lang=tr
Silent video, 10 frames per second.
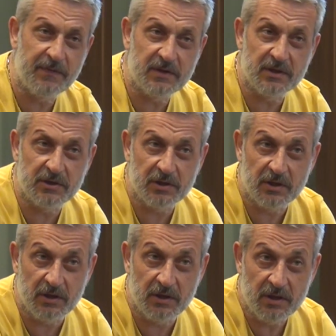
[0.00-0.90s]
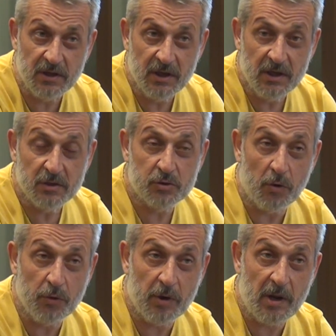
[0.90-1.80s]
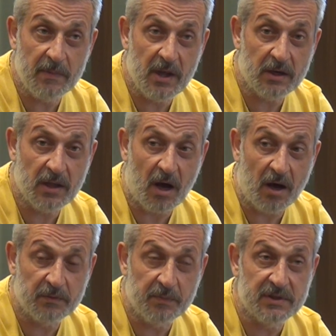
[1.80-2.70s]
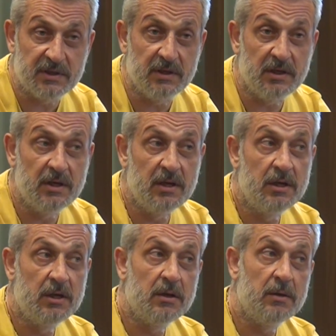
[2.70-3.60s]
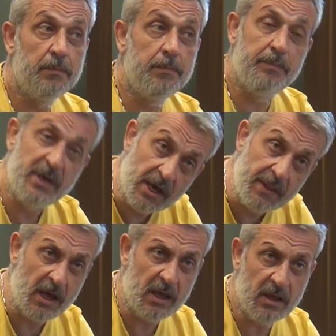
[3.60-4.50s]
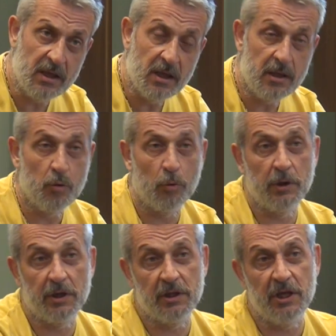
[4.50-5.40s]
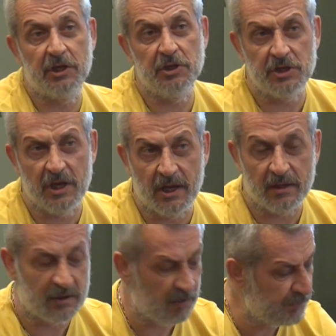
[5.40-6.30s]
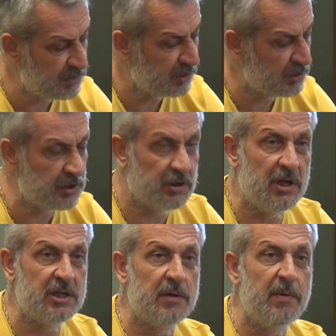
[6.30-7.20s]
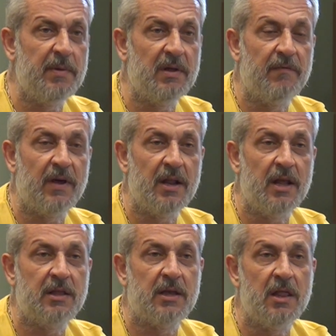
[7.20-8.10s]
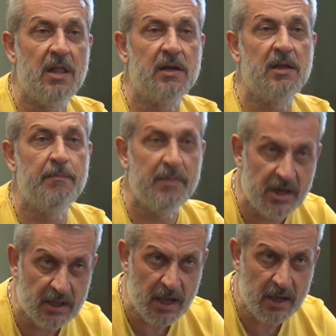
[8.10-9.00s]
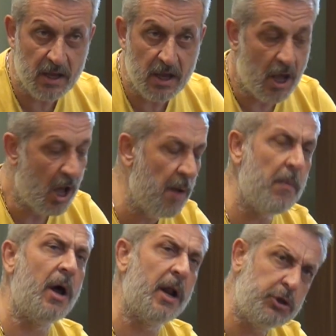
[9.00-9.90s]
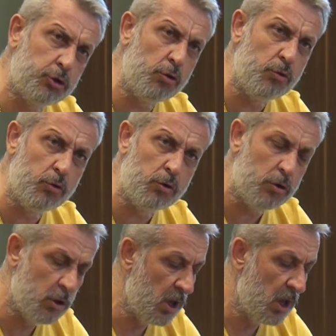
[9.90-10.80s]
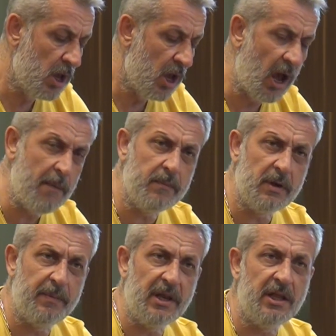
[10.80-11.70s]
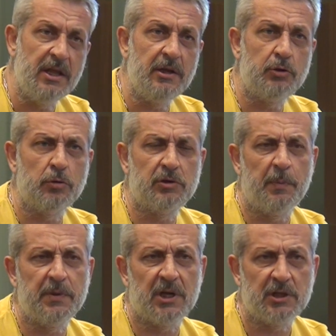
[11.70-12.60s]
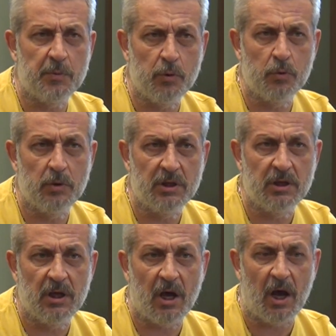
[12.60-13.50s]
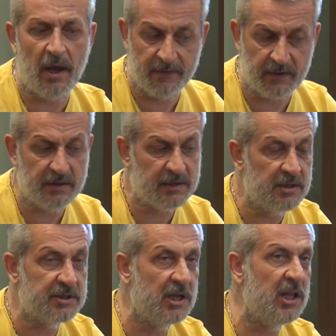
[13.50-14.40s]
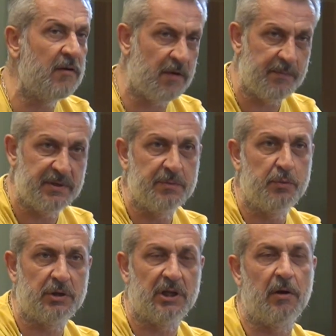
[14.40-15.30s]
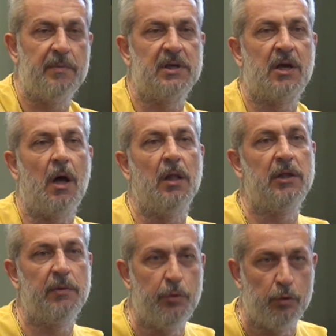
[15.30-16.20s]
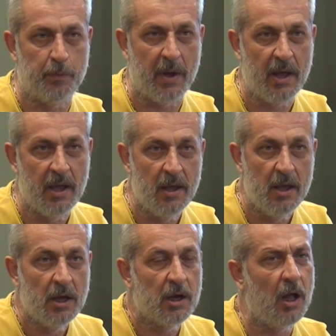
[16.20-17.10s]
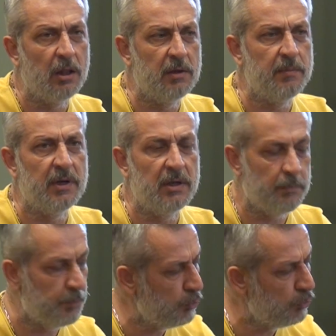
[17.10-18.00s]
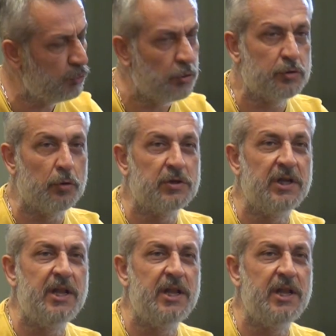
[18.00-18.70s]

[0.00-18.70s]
trafik sıkışıklığının son dönemlerde artması bir yana yolları da ikinci yana trafik sıkışıklığına sebebiyet veren etkenlerden biri de hem araç yoğunluğu hem e, belediyenin çok sapır saçma uyguladığı enteresan şeyler var. Bizim burada da var mesela kaldırım büyütme. Kaldırımları büyütüyor